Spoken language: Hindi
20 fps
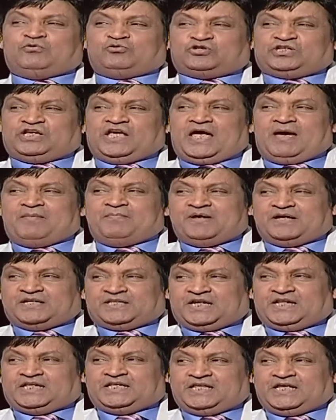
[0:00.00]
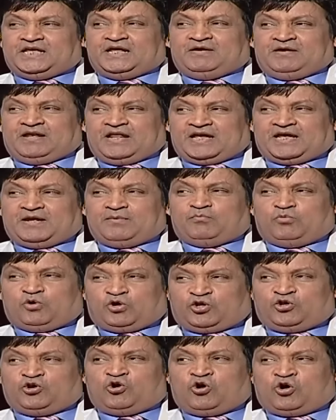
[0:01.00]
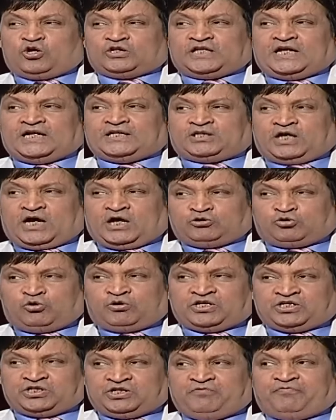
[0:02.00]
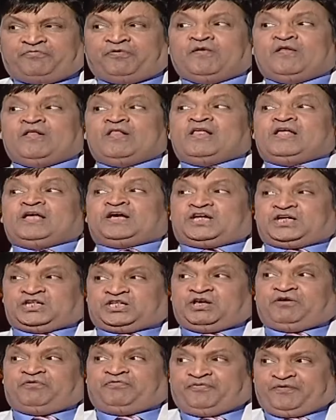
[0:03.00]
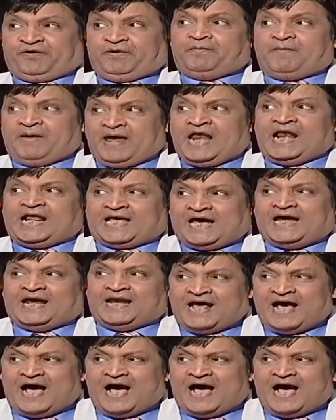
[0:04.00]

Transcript: उसकी अहमियत नहीं दी लेकिन मुर्गियों को था था तो किसी किसी फीमेल का ही